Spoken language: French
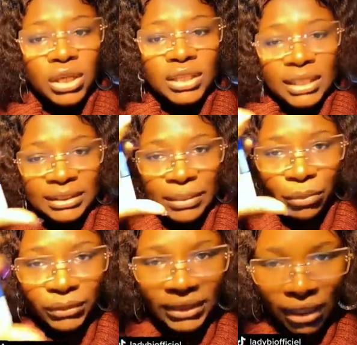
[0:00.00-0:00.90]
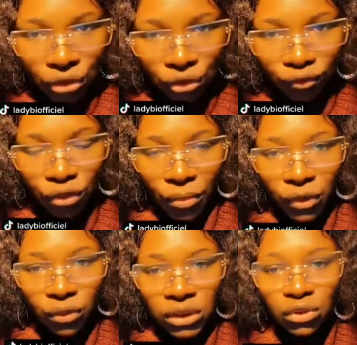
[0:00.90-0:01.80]
Et c'est pour ça que je vous
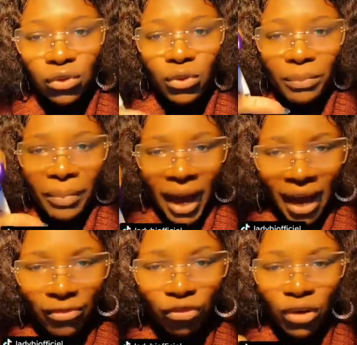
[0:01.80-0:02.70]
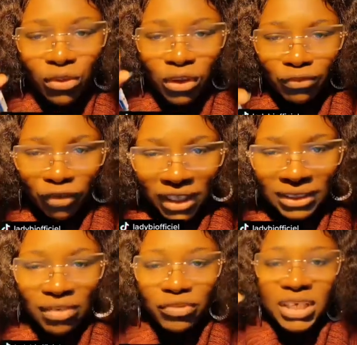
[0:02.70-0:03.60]
demande aussi de ne pas avoir le réflexe
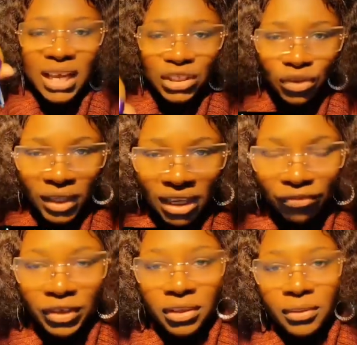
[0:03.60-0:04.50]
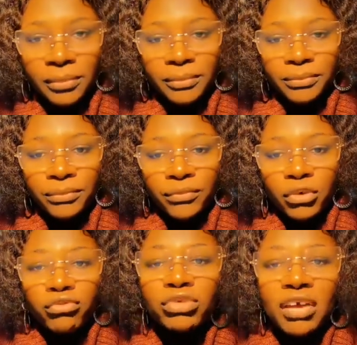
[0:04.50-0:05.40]
d'envoyer l'argent en Afrique.
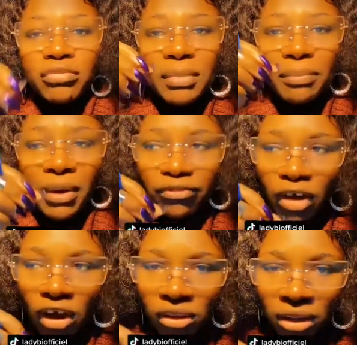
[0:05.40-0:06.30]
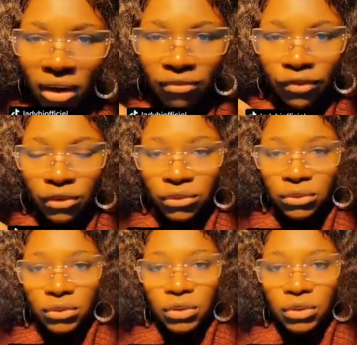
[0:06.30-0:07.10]
Vous n'avez même pas fait un an en France.